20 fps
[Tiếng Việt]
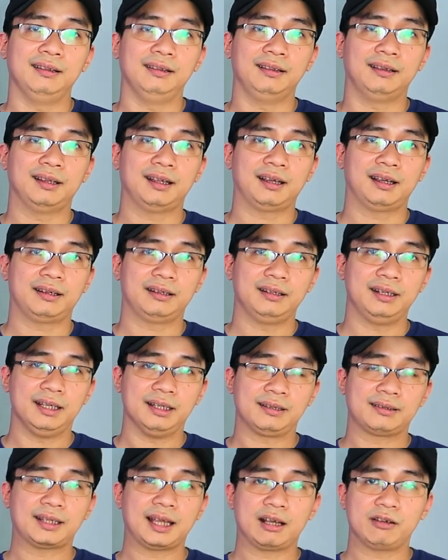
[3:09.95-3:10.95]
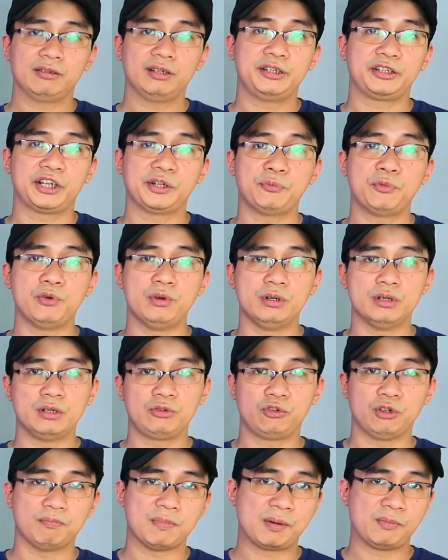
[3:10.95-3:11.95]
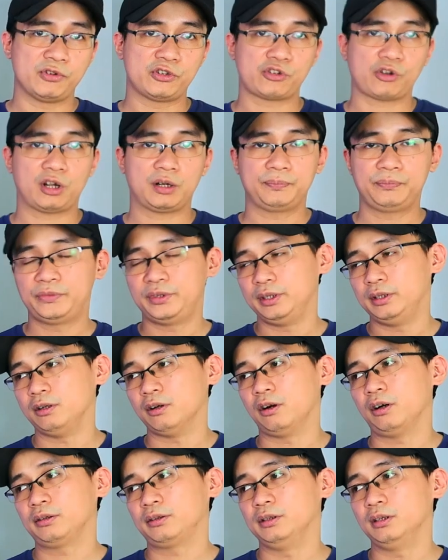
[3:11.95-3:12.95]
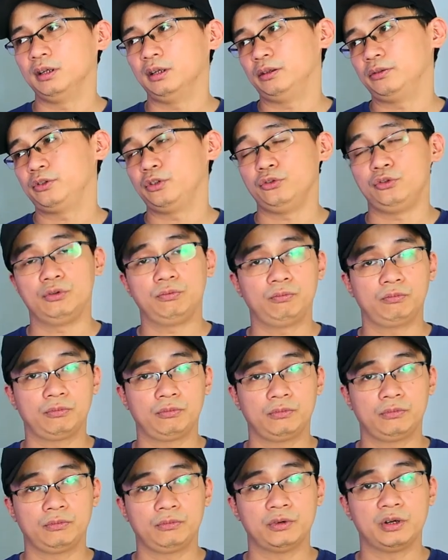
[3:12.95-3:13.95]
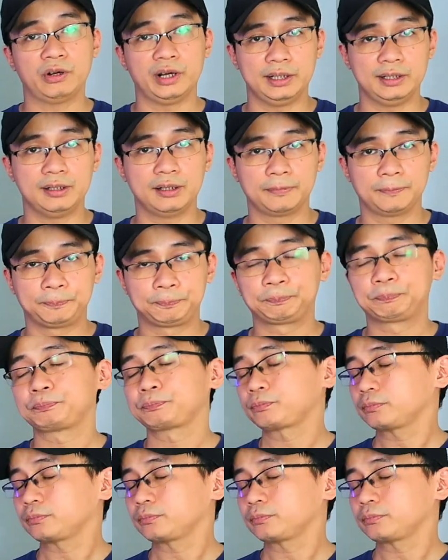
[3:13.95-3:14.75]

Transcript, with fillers: là để tạo nên cái mùi hương của barber shop thì họ thường sử dụng hoa hải hương